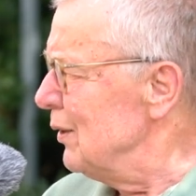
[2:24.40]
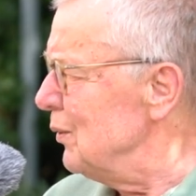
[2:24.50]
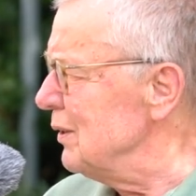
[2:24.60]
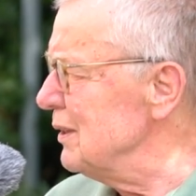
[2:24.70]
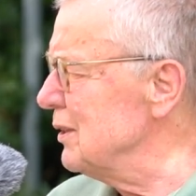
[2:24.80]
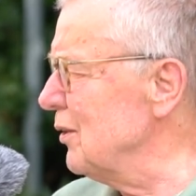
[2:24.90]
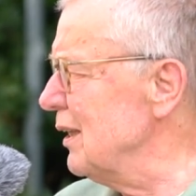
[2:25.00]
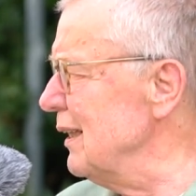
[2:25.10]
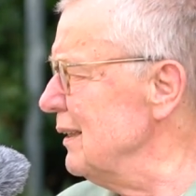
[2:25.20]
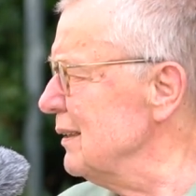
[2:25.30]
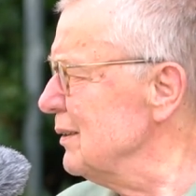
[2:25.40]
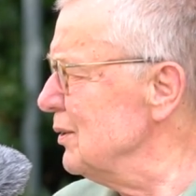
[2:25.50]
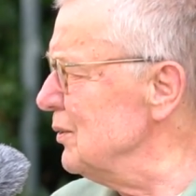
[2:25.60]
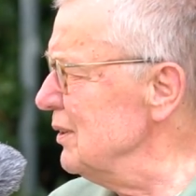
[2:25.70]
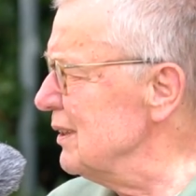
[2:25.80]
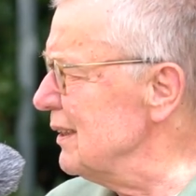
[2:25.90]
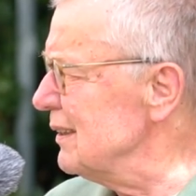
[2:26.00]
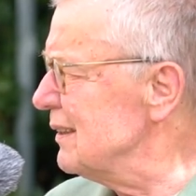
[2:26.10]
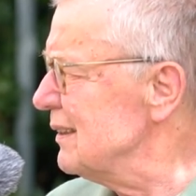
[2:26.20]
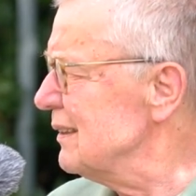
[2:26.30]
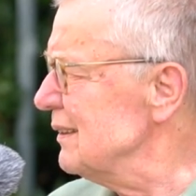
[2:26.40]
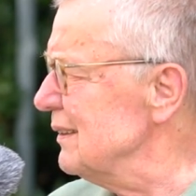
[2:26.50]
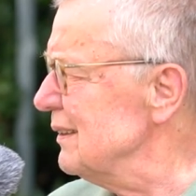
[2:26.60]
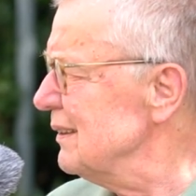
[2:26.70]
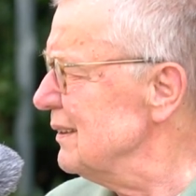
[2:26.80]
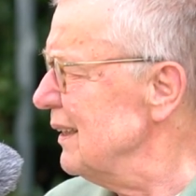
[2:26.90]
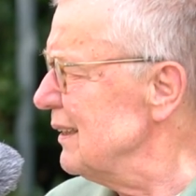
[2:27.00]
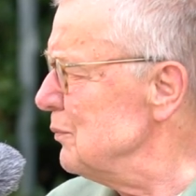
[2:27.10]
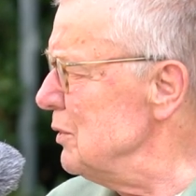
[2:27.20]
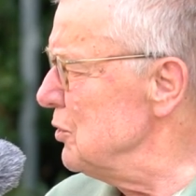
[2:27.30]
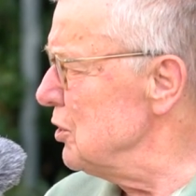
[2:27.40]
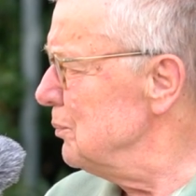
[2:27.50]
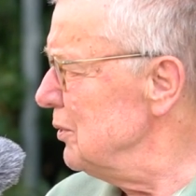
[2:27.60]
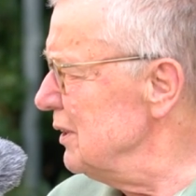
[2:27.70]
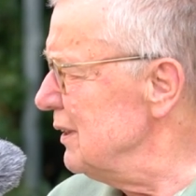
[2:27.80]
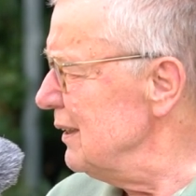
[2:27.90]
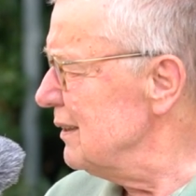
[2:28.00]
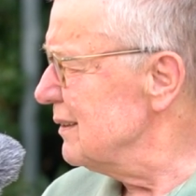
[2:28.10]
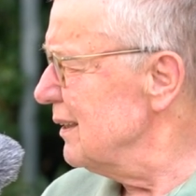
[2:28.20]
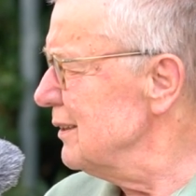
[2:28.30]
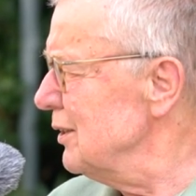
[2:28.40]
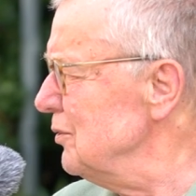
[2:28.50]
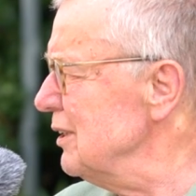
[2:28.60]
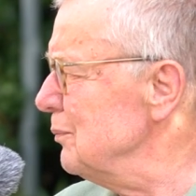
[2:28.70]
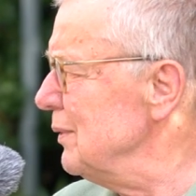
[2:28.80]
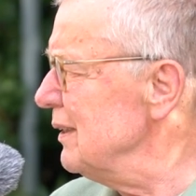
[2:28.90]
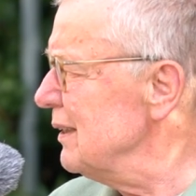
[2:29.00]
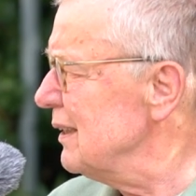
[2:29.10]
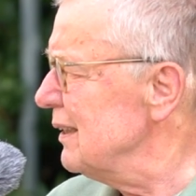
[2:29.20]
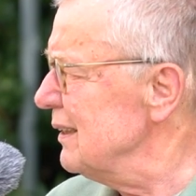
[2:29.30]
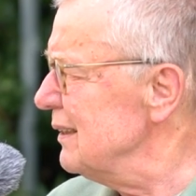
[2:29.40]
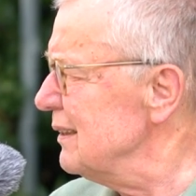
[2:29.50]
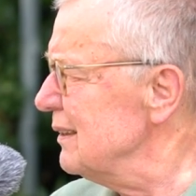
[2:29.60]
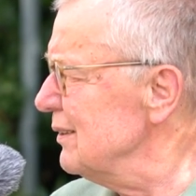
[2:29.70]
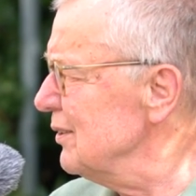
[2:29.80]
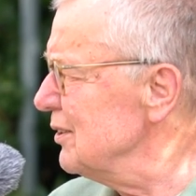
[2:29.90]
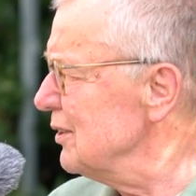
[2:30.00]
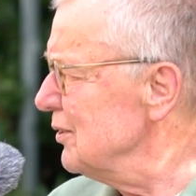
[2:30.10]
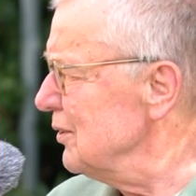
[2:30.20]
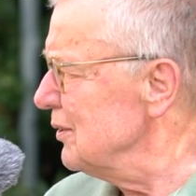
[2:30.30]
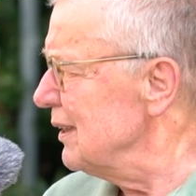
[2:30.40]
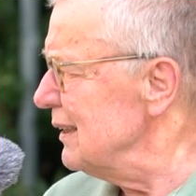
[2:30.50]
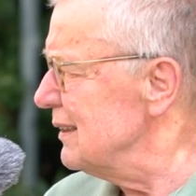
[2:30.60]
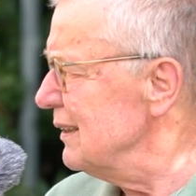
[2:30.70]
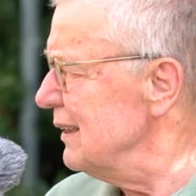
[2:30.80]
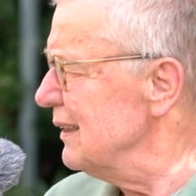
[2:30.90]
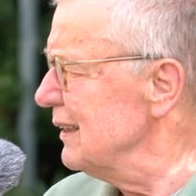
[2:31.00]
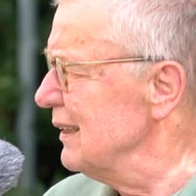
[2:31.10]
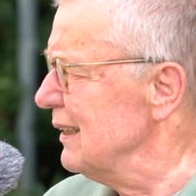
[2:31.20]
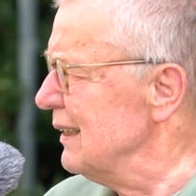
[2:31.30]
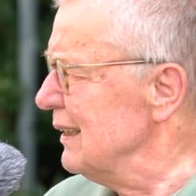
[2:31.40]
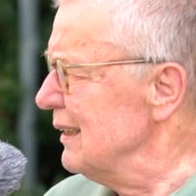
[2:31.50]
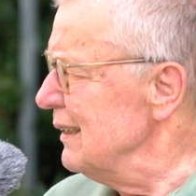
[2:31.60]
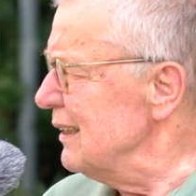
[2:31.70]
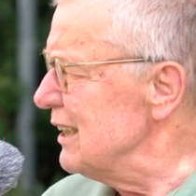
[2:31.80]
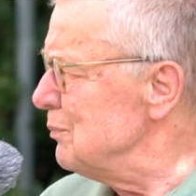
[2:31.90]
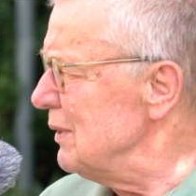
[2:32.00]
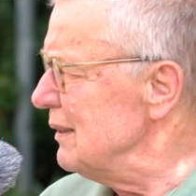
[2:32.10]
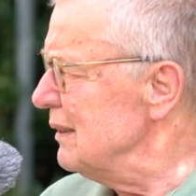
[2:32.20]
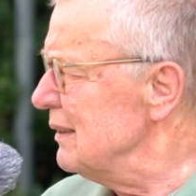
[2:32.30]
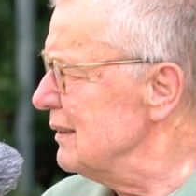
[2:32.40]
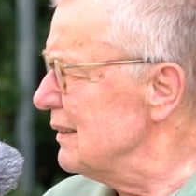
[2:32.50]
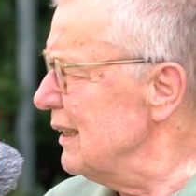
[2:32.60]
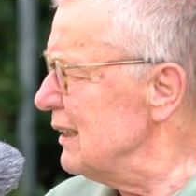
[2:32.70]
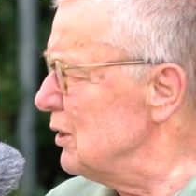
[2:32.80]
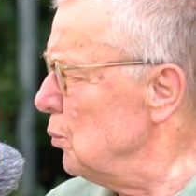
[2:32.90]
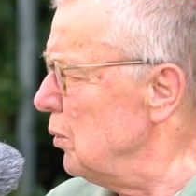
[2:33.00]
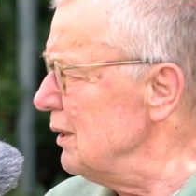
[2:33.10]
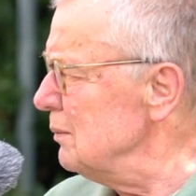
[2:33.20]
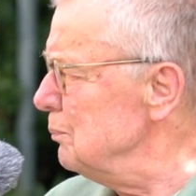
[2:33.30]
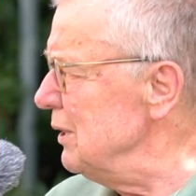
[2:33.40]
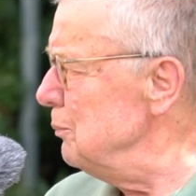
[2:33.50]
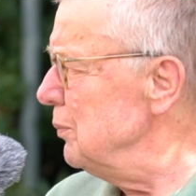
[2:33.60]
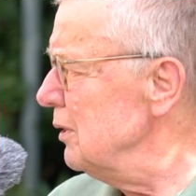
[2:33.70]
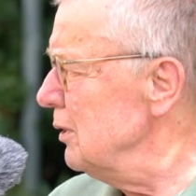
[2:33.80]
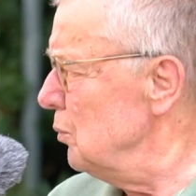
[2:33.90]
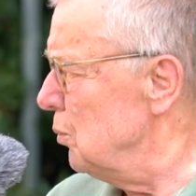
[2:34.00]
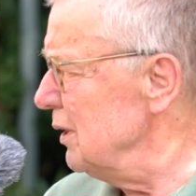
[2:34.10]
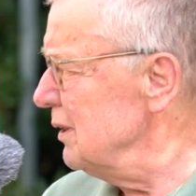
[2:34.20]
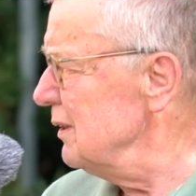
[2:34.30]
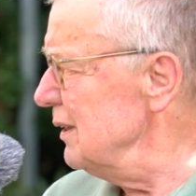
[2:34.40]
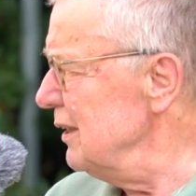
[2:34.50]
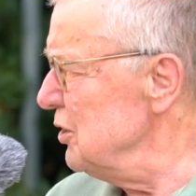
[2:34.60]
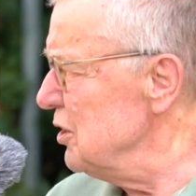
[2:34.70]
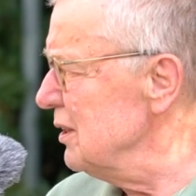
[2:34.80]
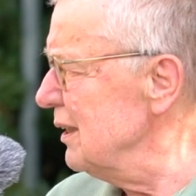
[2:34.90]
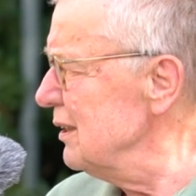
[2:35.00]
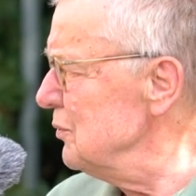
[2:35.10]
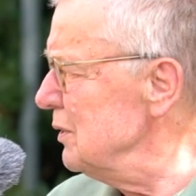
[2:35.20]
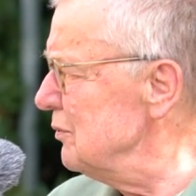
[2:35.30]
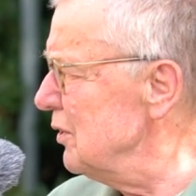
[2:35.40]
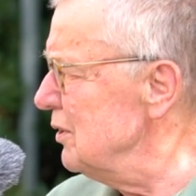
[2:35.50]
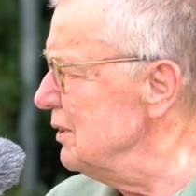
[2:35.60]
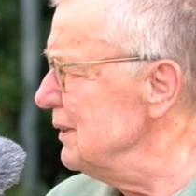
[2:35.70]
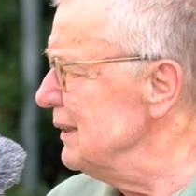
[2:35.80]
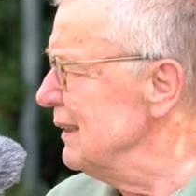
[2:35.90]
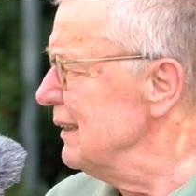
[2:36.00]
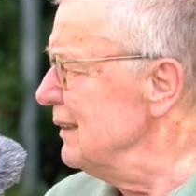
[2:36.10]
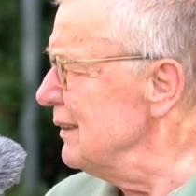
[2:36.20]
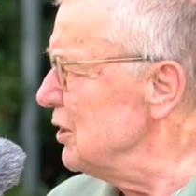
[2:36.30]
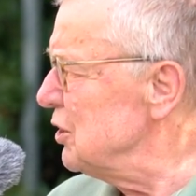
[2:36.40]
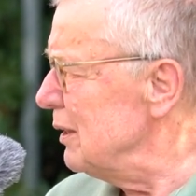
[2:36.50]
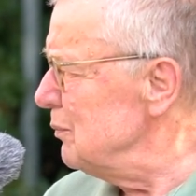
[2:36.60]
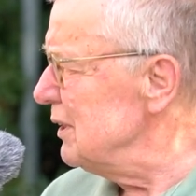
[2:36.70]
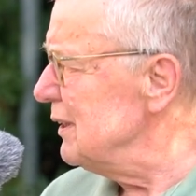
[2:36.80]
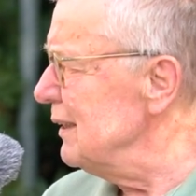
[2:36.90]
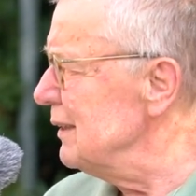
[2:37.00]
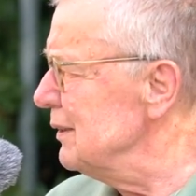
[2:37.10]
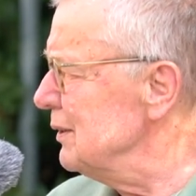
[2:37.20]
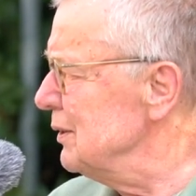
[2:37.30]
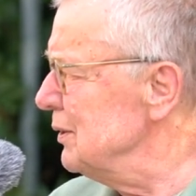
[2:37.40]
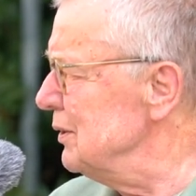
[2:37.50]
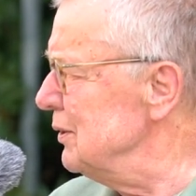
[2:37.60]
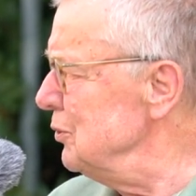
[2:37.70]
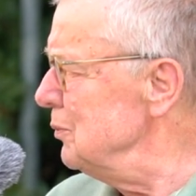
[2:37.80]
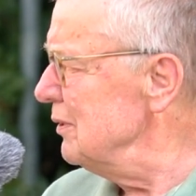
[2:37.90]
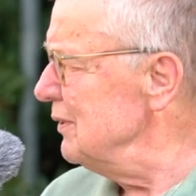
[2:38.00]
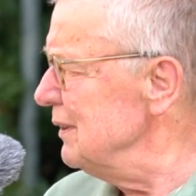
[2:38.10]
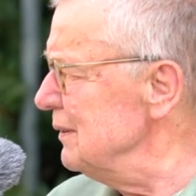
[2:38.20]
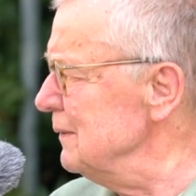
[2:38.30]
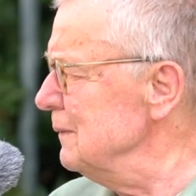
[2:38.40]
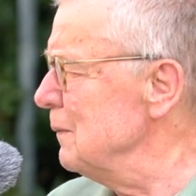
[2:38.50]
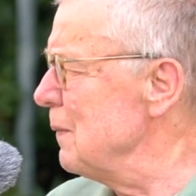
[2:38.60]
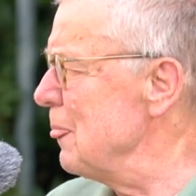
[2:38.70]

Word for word: Und es ist auch ein Grundsatz äh, der namibischen Politik seit der Unabhängigkeit 1989, dass man sagt, One People, One Nation, also wir wollen das Stammesdenken äh, überwinden.